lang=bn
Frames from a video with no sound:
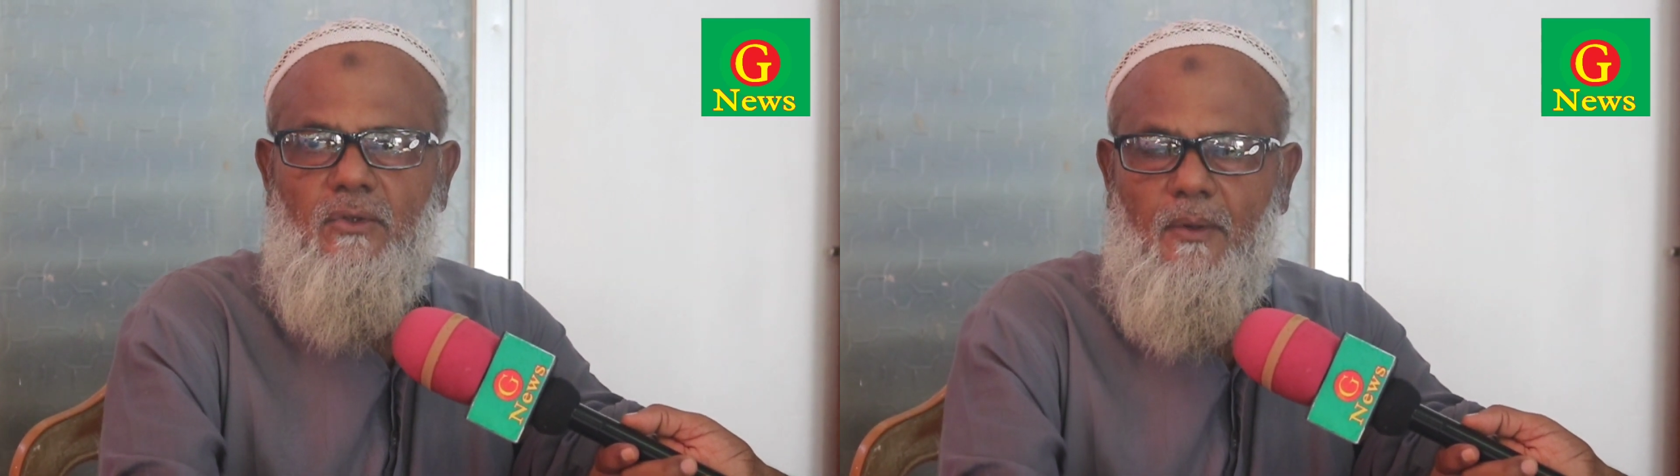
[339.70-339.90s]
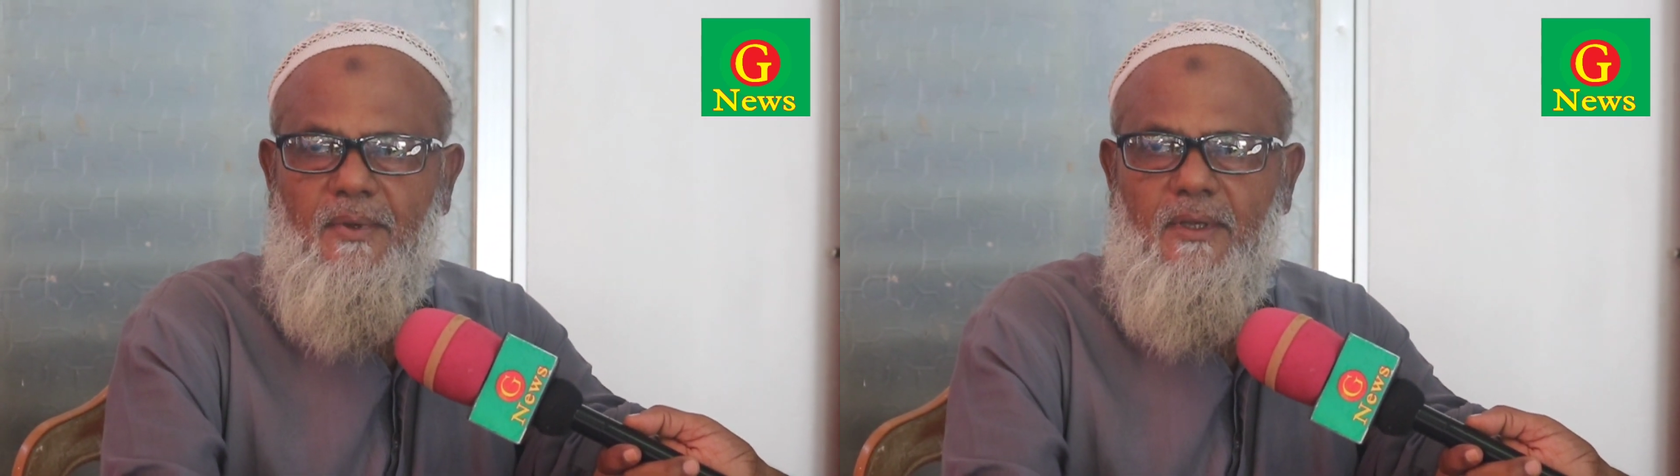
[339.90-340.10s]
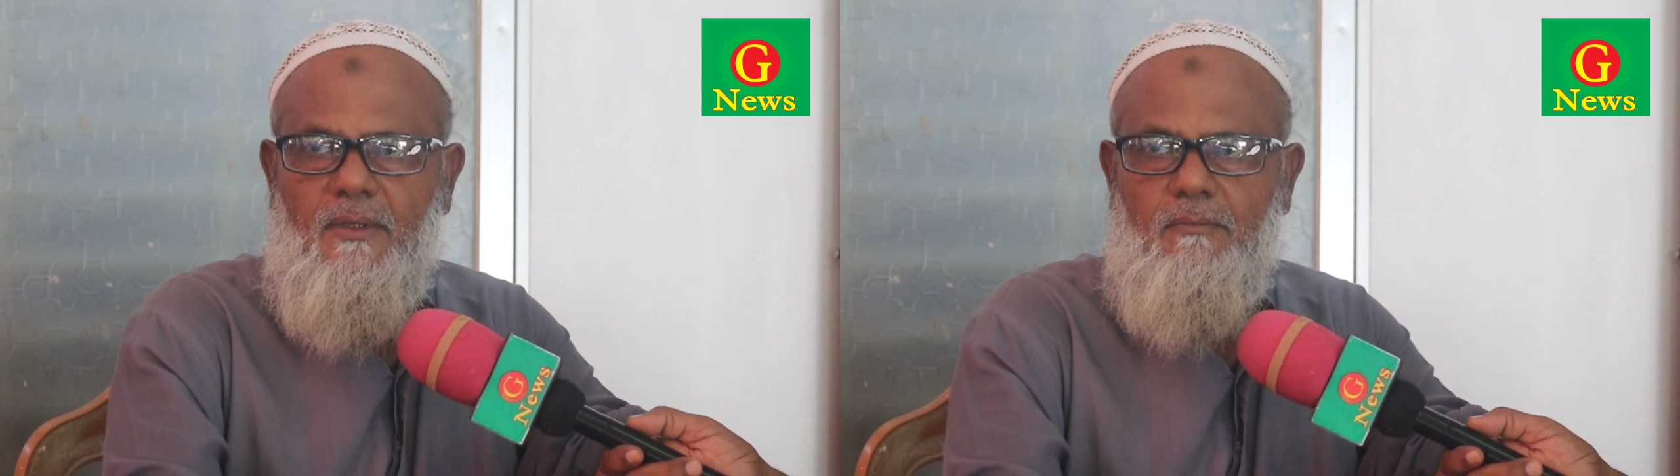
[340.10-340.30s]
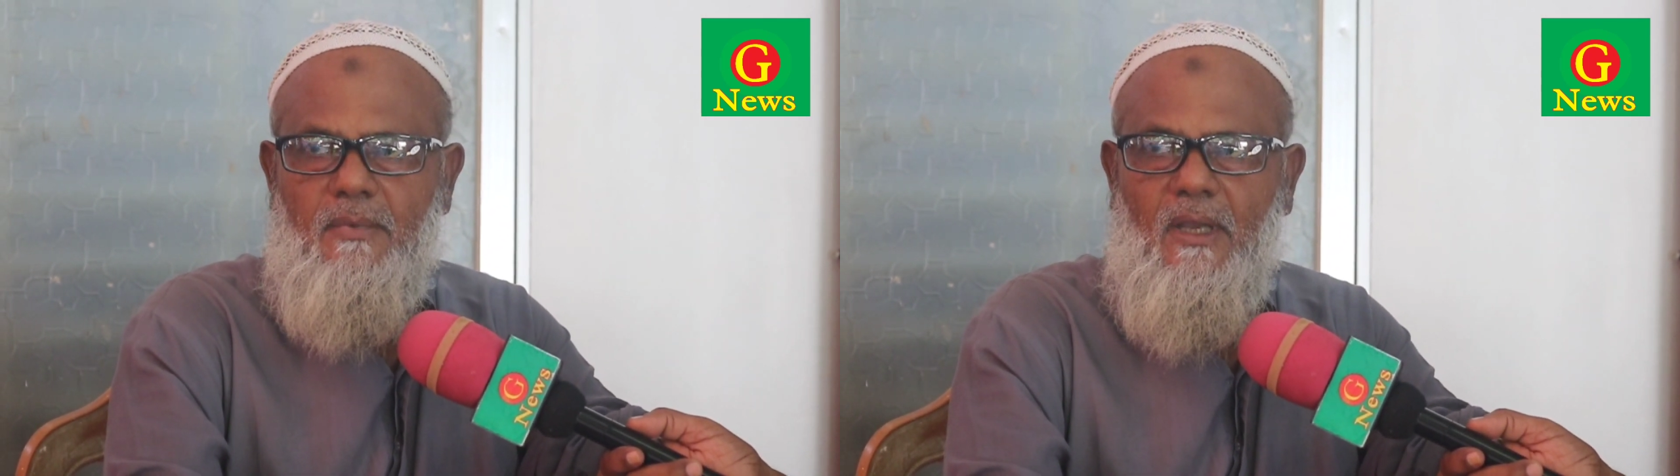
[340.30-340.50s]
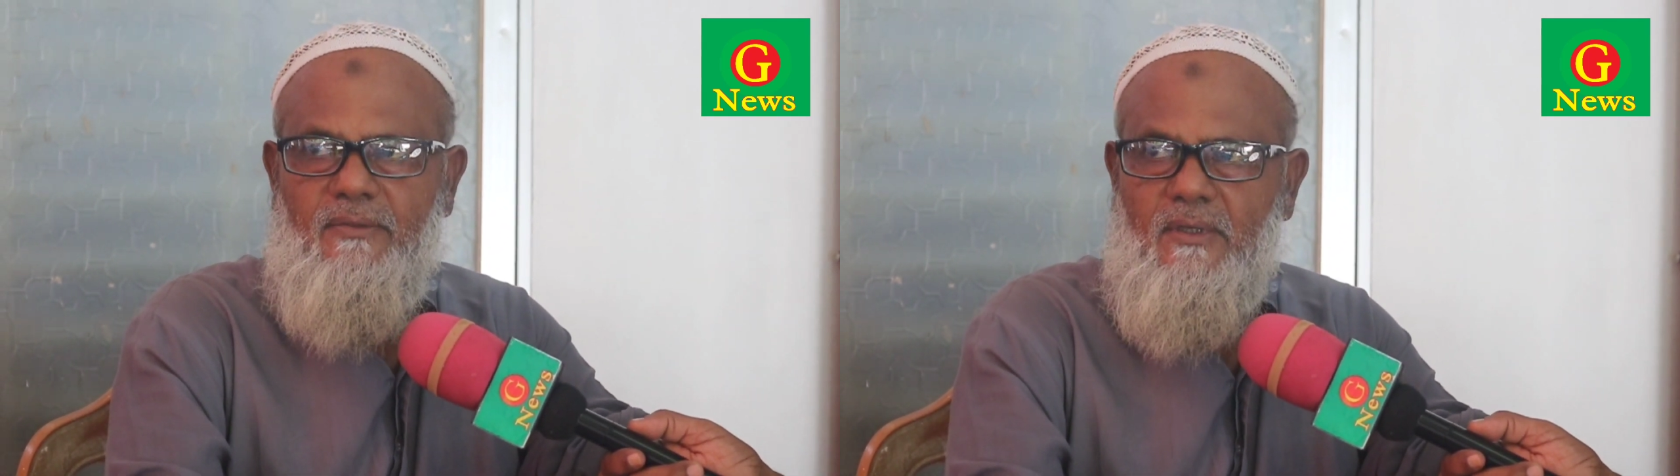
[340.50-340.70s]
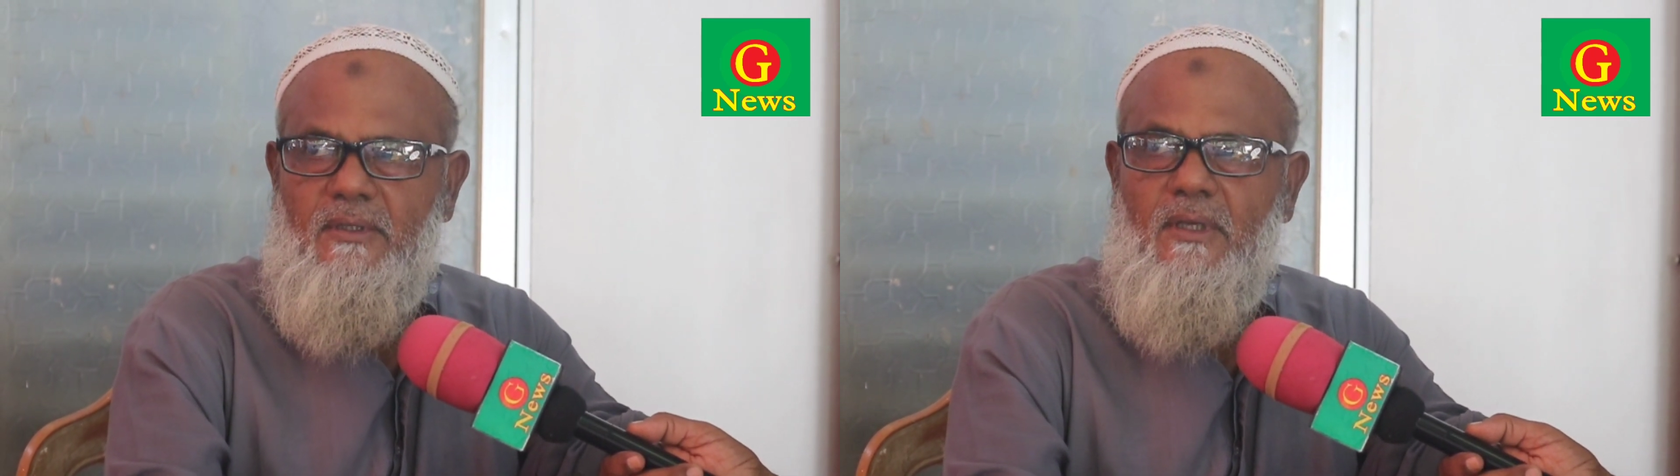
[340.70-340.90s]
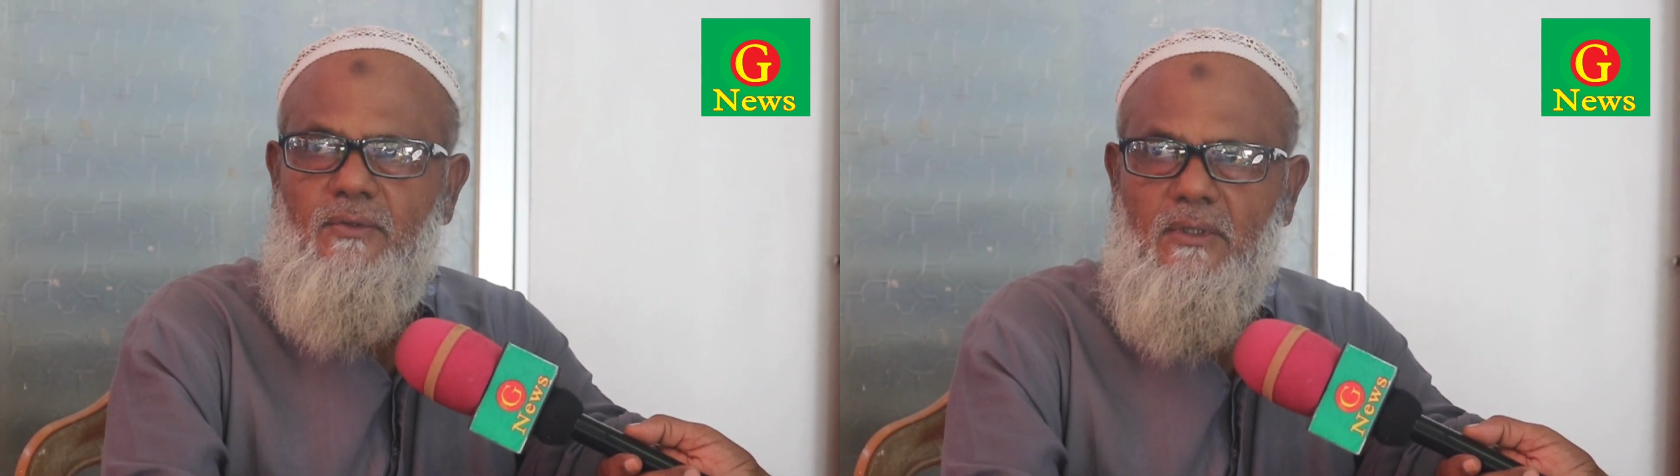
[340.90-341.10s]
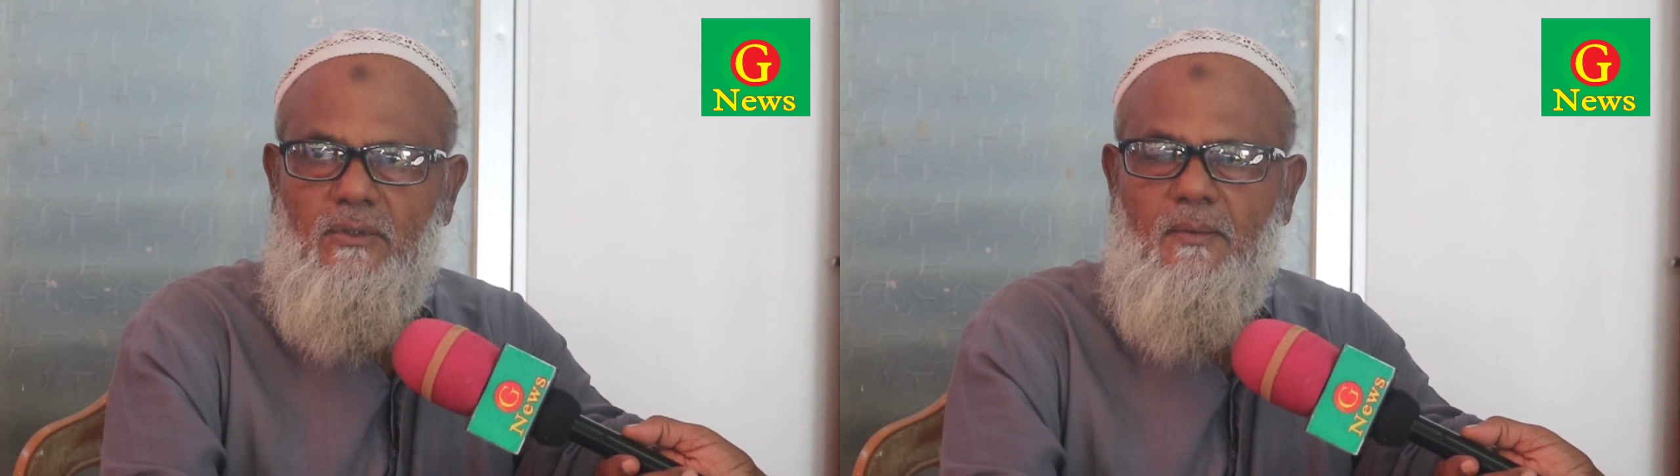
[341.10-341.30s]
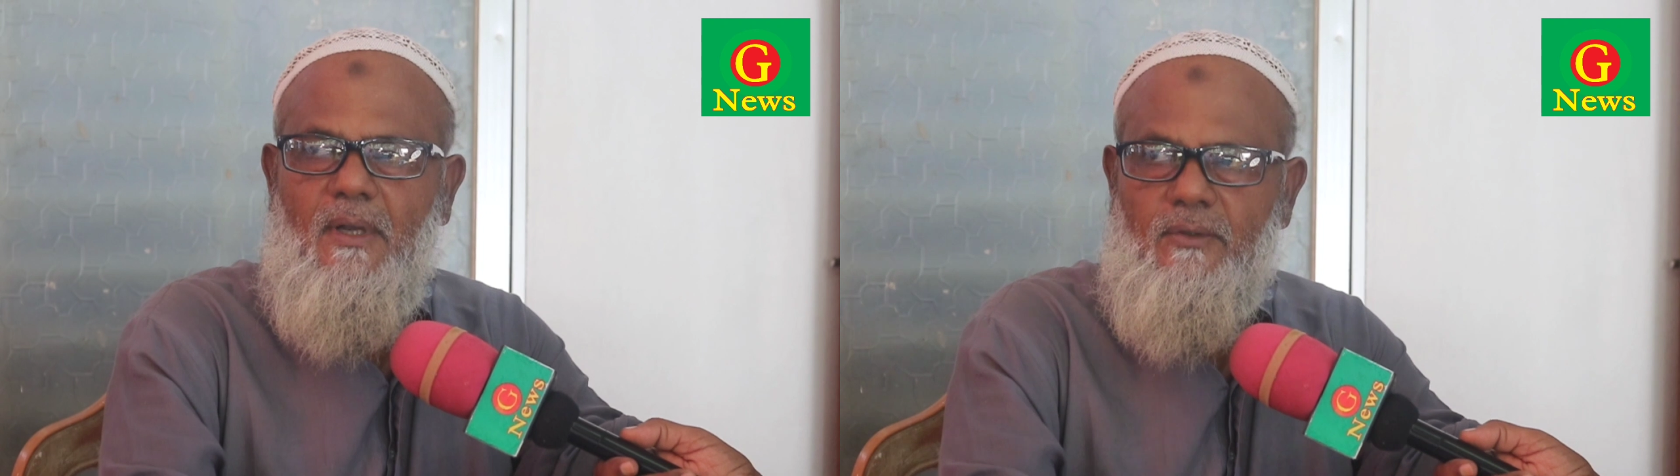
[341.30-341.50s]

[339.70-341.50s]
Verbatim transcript: তবে আজকে যেহেতু ঈদ